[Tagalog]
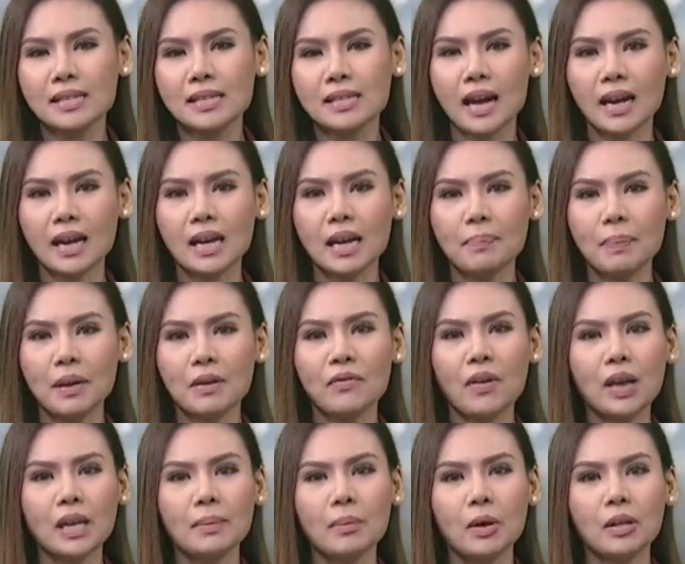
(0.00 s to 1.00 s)
sa
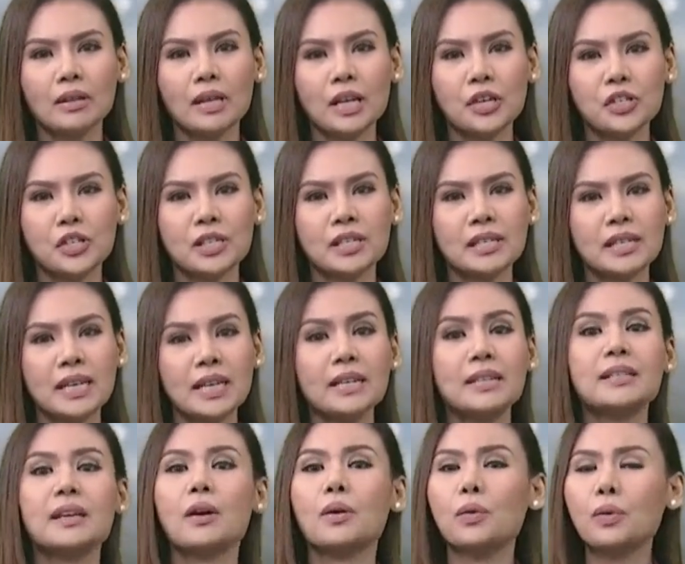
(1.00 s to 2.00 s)
gaganaping Volleyball Nations
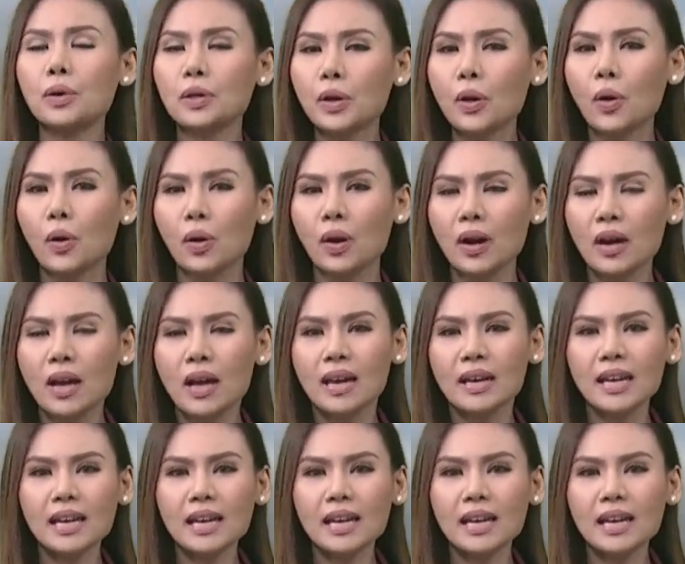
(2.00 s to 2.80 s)
League sa Hulyo.